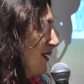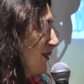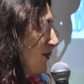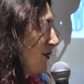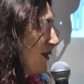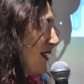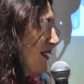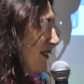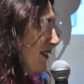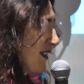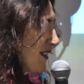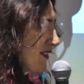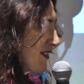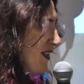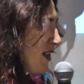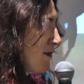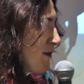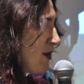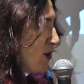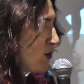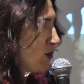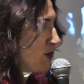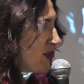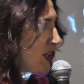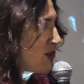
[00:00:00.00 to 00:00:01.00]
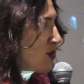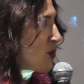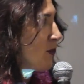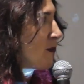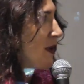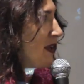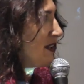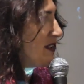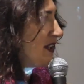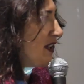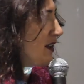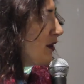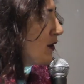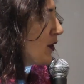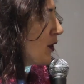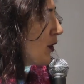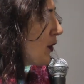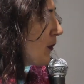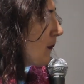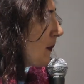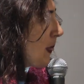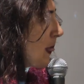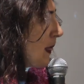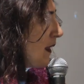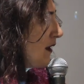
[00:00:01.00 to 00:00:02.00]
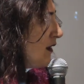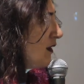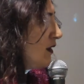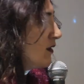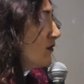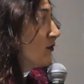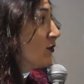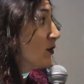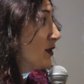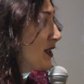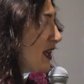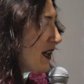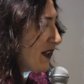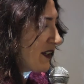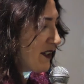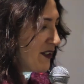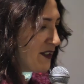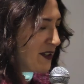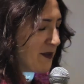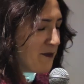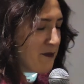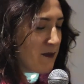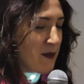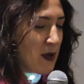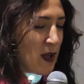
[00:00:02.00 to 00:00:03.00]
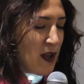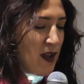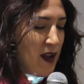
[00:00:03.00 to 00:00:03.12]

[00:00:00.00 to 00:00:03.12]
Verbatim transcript: de l'intestin, mais tout ça de manière vulgarisée.